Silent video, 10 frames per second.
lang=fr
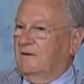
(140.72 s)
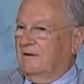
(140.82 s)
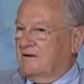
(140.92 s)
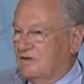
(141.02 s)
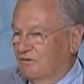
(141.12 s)

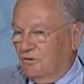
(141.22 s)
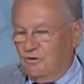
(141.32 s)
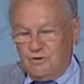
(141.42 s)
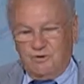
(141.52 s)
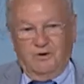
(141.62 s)
les
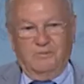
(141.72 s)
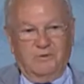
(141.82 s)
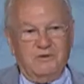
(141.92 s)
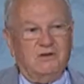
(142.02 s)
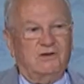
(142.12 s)
évolutions
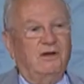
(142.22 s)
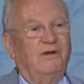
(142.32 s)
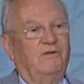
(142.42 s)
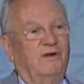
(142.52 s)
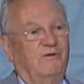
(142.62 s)

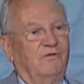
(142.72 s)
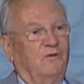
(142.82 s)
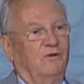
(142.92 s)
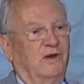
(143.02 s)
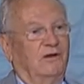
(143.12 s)
positives qu'il
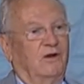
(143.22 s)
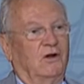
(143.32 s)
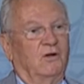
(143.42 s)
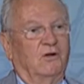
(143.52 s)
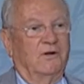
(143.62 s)
faut
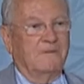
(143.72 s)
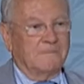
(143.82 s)
attendre